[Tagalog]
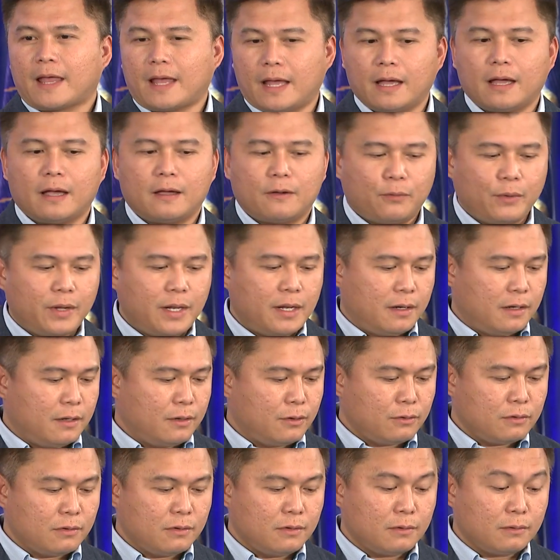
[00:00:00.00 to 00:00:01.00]
Ah, well,
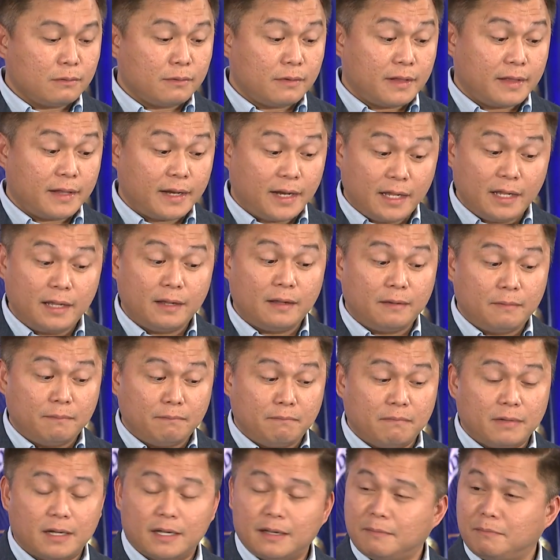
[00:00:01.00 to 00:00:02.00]
yung yung three
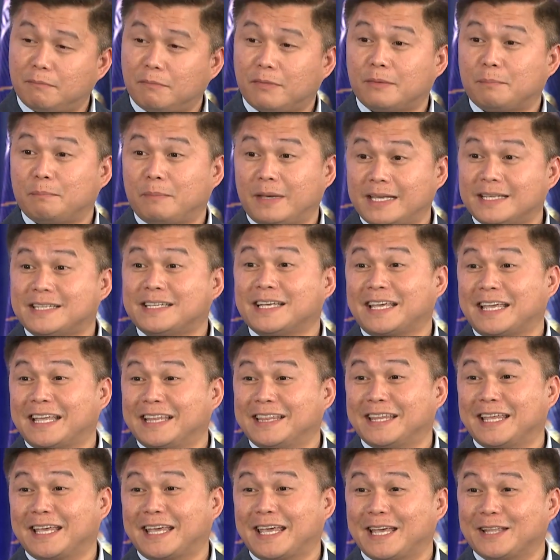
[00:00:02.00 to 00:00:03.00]
uh, basic
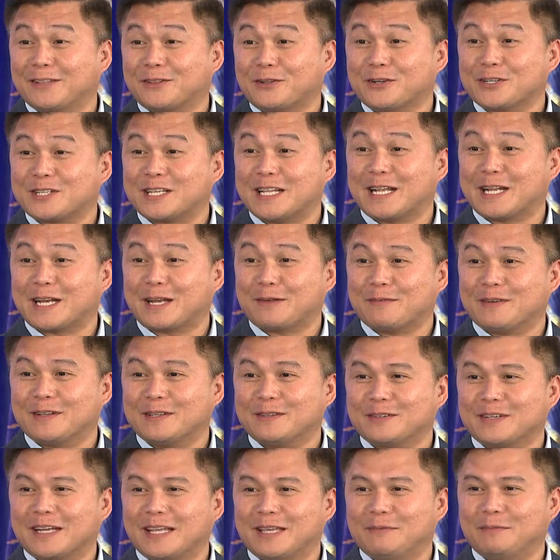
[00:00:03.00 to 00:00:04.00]
indicators lang
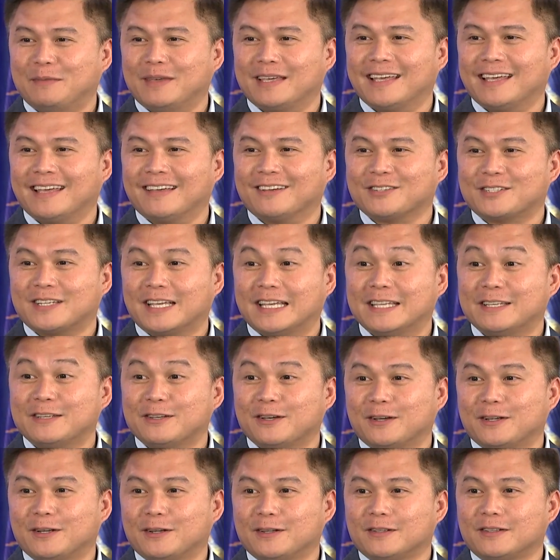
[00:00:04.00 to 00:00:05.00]
naman yung naibigay ko sa inyo.
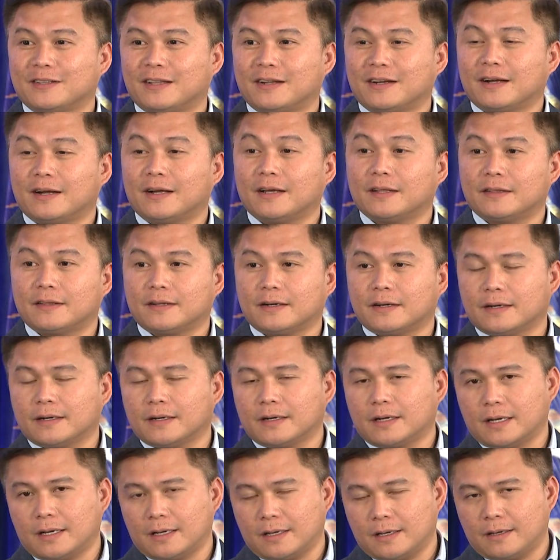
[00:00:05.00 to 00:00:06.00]
Ano? There are other
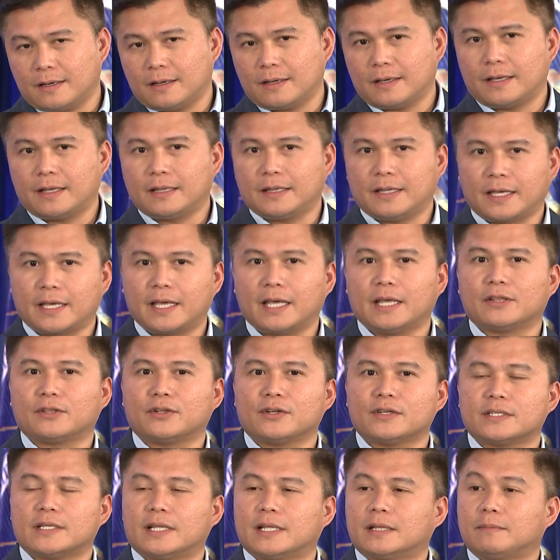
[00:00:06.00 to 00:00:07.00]
uh,
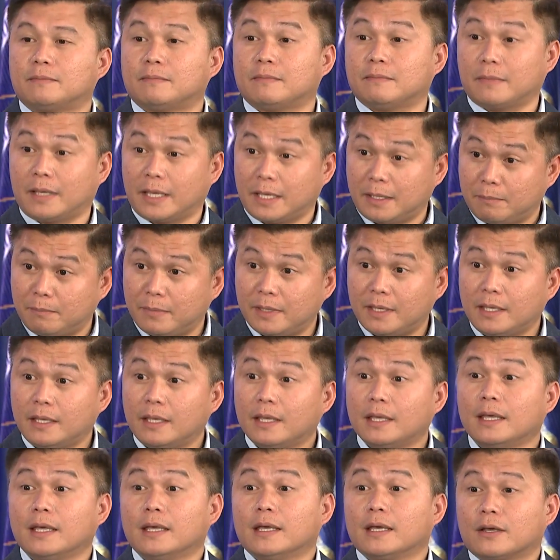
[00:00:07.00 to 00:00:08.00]
indicators that may be
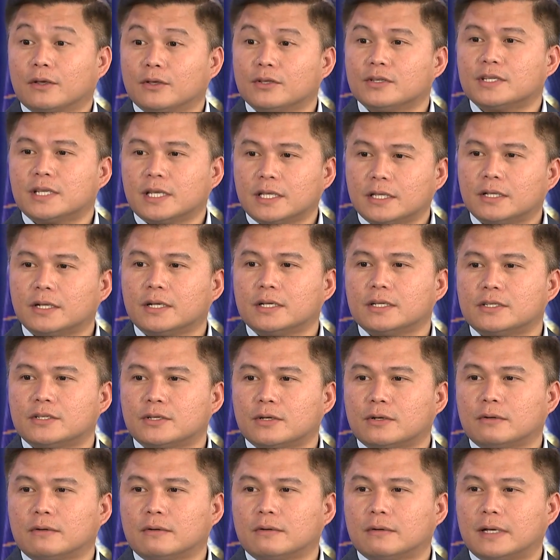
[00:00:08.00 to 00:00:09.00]
considered.
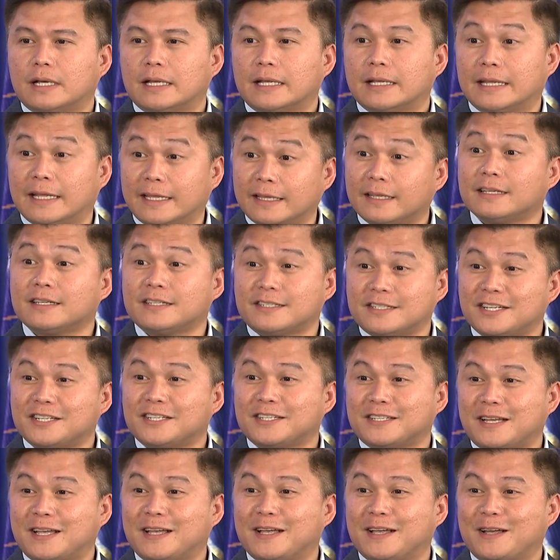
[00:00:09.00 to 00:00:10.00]
So uh, let us
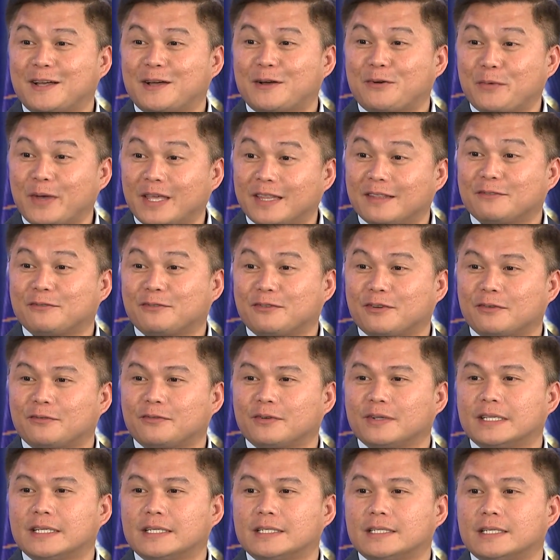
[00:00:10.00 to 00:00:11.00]
just uh, wait for
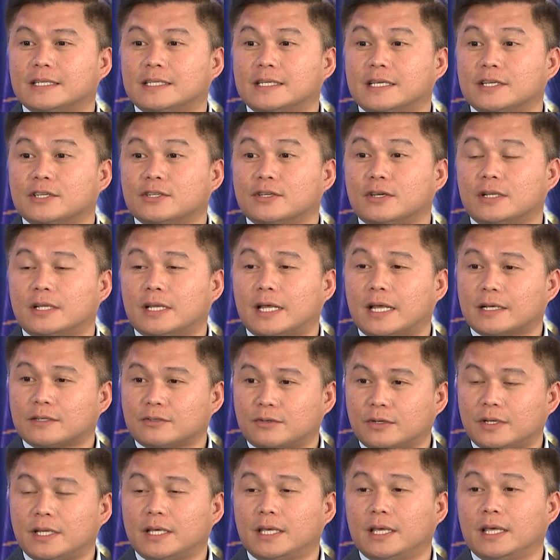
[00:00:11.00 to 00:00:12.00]
for this decision.
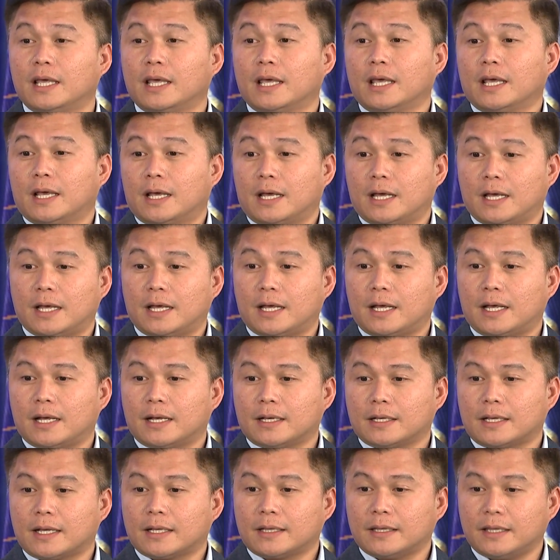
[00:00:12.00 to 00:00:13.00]
Actually, uh,
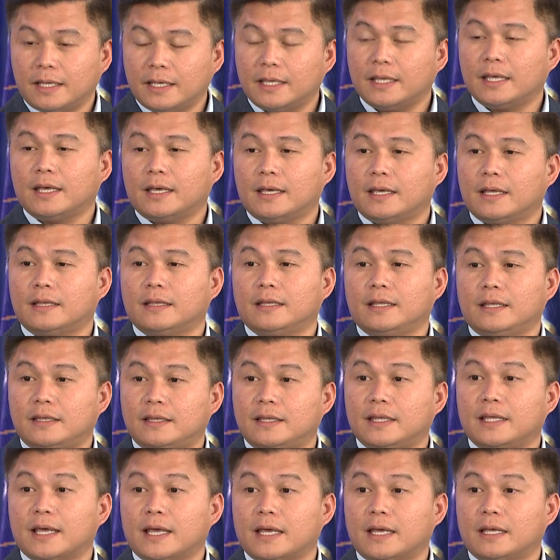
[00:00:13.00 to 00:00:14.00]
ang ang DA and
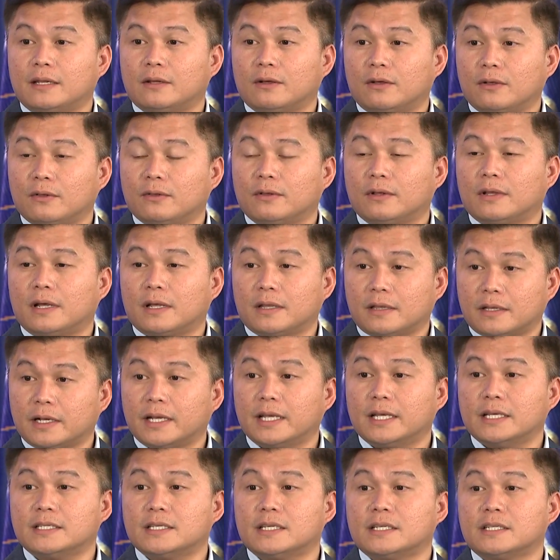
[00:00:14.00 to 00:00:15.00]
DTI and all other
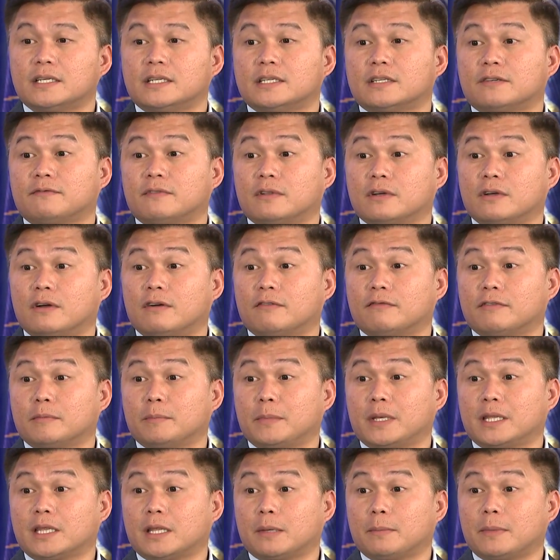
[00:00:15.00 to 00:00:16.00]
agencies of the
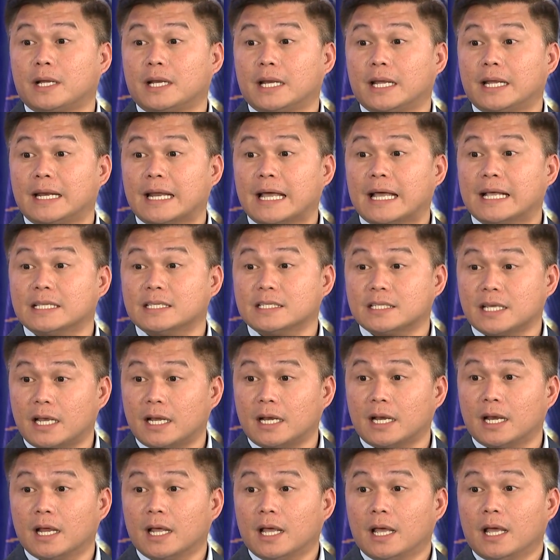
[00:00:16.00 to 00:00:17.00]
government naman ay
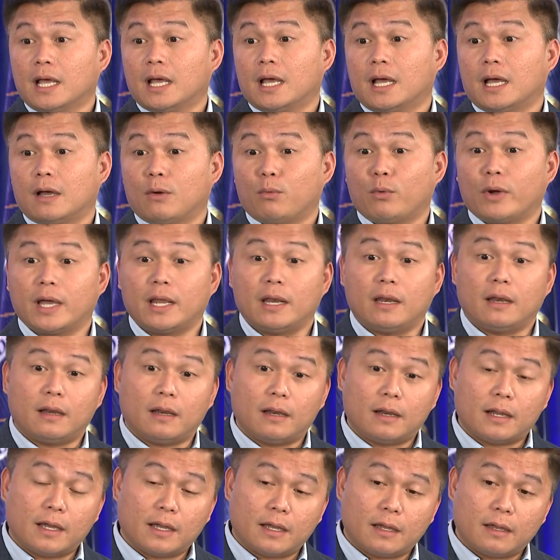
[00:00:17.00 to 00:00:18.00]
naandyan. Uh, while
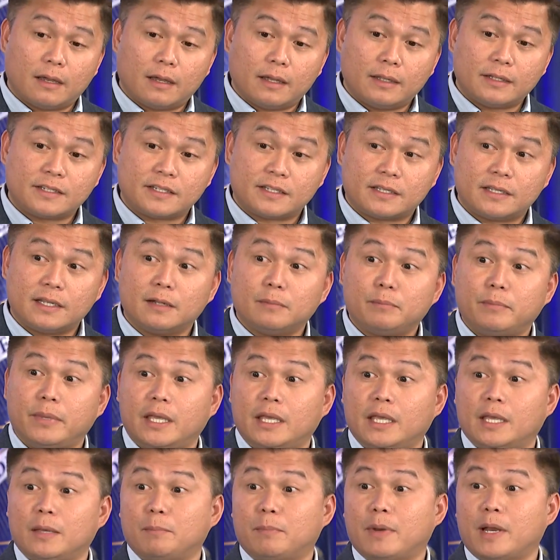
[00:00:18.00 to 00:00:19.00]
uh, it's still
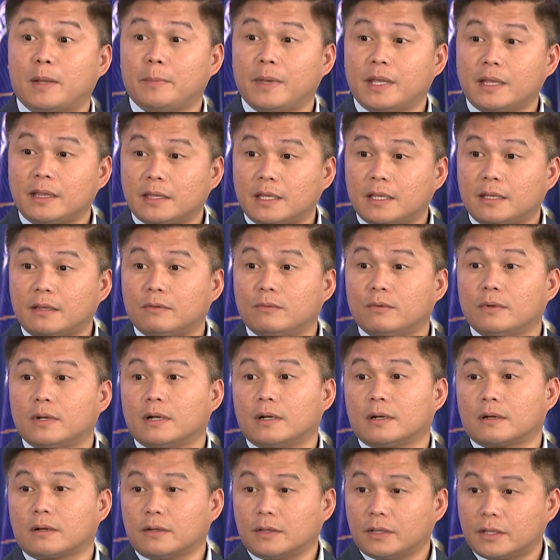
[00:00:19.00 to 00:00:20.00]
being implemented, we
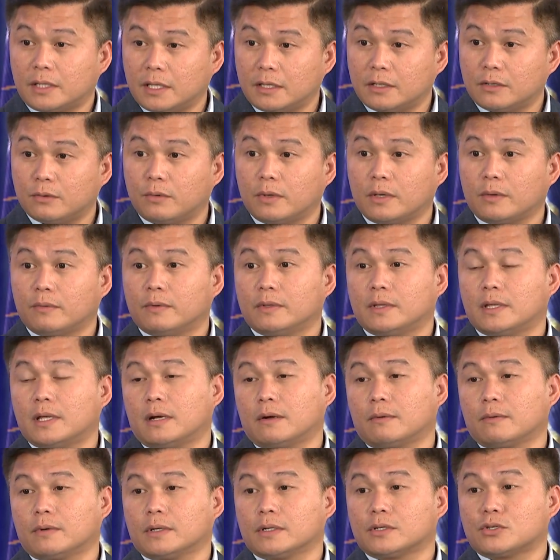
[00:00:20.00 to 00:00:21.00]
are continuing with
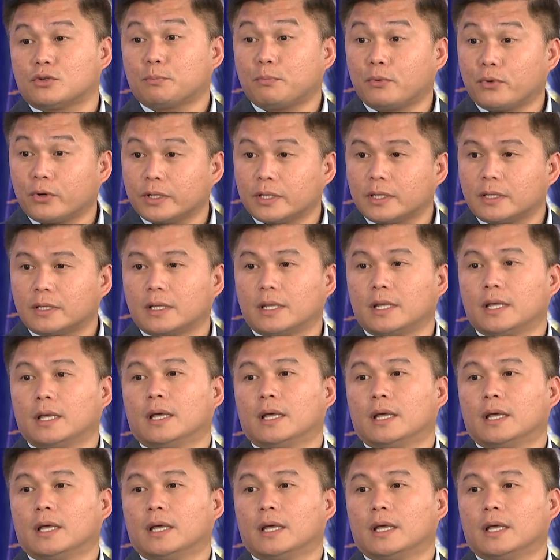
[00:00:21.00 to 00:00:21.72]
our support